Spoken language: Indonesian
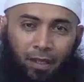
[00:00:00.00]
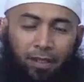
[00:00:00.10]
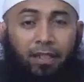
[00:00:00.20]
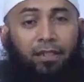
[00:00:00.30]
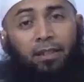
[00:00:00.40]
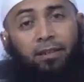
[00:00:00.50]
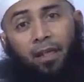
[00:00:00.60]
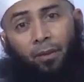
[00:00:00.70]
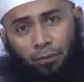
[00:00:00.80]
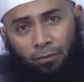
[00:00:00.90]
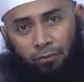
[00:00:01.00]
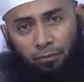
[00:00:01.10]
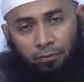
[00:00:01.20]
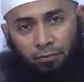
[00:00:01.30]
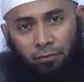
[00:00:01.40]
kita tahu
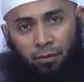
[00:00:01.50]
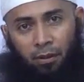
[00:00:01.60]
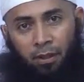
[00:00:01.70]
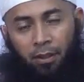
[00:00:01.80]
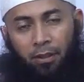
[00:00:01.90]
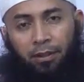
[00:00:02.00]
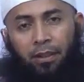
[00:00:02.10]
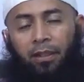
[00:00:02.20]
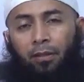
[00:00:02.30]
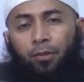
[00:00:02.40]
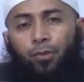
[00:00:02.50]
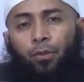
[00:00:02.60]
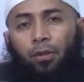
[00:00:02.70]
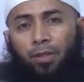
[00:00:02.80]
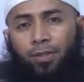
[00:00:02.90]
ketika
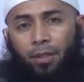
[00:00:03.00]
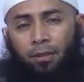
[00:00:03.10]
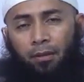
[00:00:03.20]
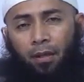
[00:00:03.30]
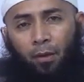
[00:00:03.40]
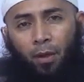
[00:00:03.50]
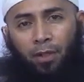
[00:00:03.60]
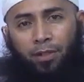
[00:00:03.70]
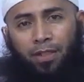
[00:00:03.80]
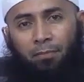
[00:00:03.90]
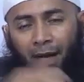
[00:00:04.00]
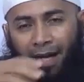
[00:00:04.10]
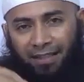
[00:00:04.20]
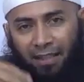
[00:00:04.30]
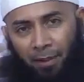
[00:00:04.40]
Rasulullah Sallallahu Alaihi Wasallam
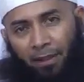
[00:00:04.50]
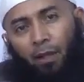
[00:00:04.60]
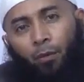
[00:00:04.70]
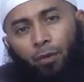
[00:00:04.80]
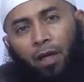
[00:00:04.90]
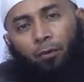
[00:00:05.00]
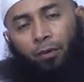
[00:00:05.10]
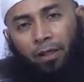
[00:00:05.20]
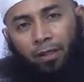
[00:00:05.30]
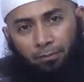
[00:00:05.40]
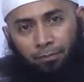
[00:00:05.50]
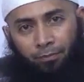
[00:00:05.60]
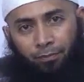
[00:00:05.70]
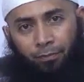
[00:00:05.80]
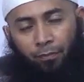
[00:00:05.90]
menghatamkan Al-Quranul Karim,
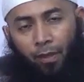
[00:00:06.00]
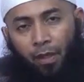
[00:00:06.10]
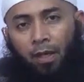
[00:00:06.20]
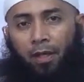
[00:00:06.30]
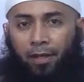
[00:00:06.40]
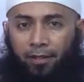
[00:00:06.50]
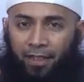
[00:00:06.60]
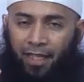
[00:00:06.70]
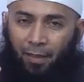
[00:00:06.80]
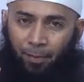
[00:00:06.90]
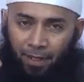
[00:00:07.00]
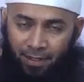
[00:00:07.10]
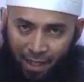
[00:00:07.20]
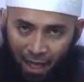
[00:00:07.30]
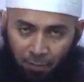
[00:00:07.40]
ketika para
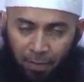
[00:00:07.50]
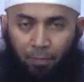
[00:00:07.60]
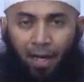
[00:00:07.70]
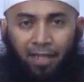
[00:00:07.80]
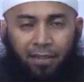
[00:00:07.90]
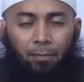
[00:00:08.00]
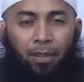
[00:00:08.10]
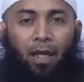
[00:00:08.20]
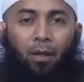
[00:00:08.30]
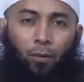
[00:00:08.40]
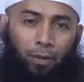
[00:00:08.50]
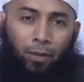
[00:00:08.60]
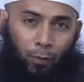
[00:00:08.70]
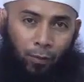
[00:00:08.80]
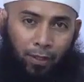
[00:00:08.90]
sahabat menghatamkan
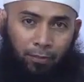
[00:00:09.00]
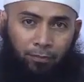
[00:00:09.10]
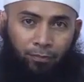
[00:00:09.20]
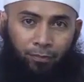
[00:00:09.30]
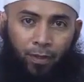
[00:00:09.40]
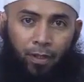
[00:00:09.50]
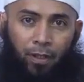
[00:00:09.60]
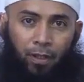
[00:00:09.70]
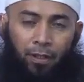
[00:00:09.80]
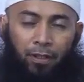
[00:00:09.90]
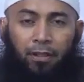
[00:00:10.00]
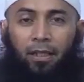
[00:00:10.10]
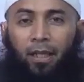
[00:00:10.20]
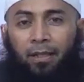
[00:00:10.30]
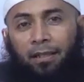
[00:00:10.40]
Al-Quranul Karim,
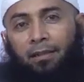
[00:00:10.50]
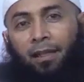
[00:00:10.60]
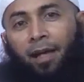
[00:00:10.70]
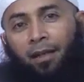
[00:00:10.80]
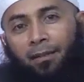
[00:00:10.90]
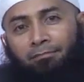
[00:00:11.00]
ketika kita